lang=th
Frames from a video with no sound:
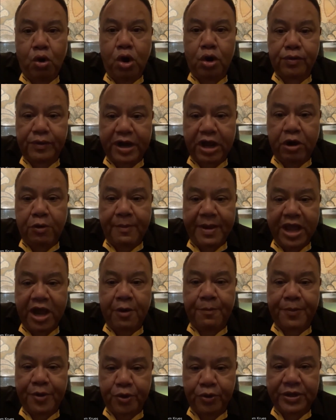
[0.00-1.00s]
พวกเราไม่
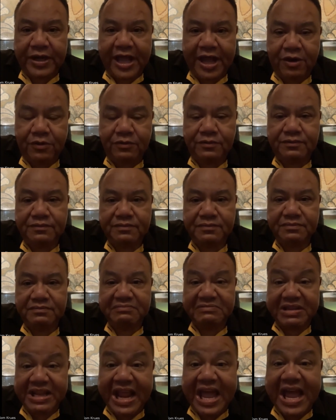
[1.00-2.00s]
เอาประยุทธ์แล้ว
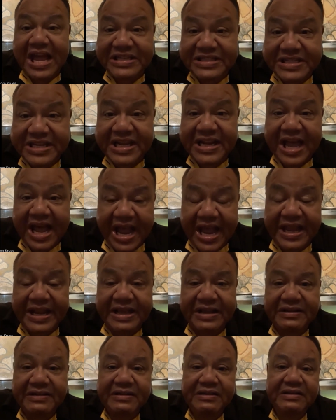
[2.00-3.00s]
น่าเสียดาย
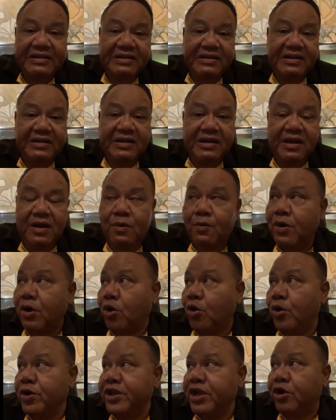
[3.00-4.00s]
นะ
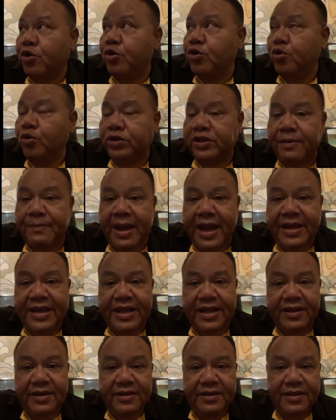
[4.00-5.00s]
ว่าคนอย่างคุณอุตตมะ
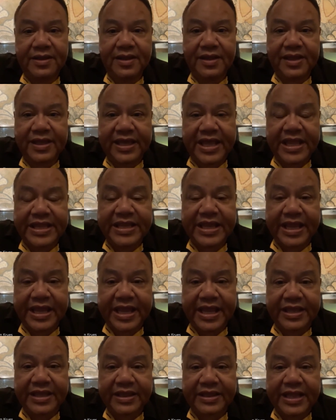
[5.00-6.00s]
เนี่ยคิดอ
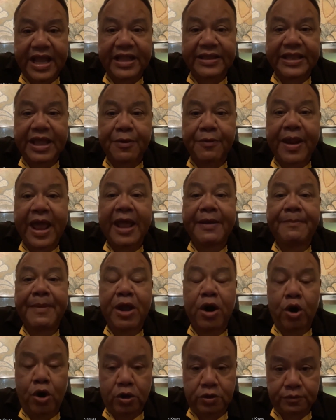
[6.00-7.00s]
ย่างนี้ตั้งแต่แรก
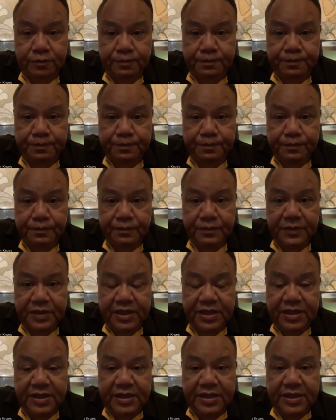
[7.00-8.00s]
ไม่ออก
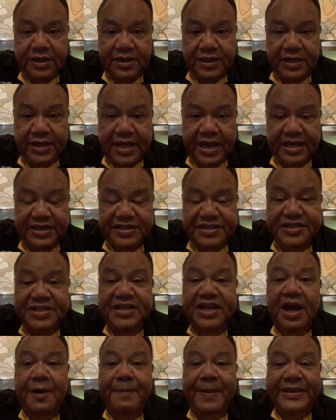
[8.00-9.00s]
นะ
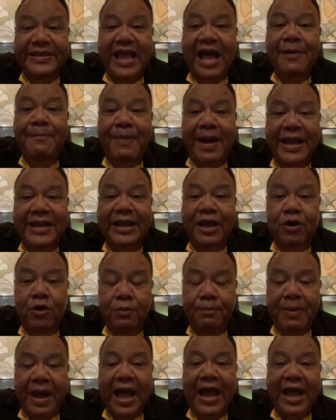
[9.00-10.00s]
เสือกไปตั้งพรรค
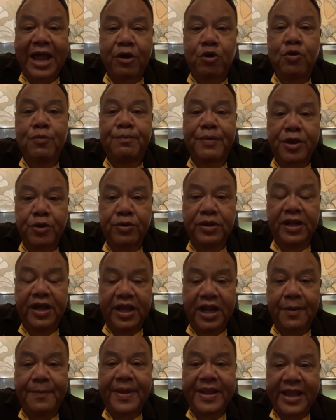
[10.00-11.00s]
พรรคให้คุณประยุทธ์
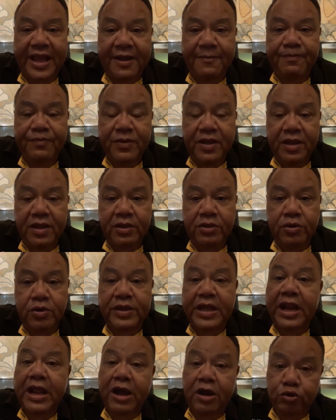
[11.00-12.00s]
เลยแล้วเป็นไง
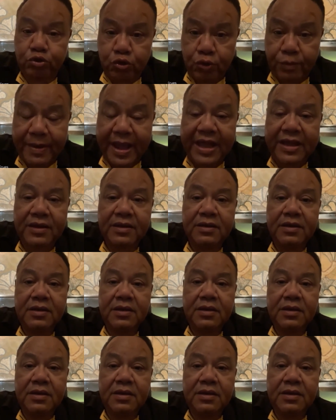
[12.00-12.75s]
สุดท้ายแล้วอุตตมะ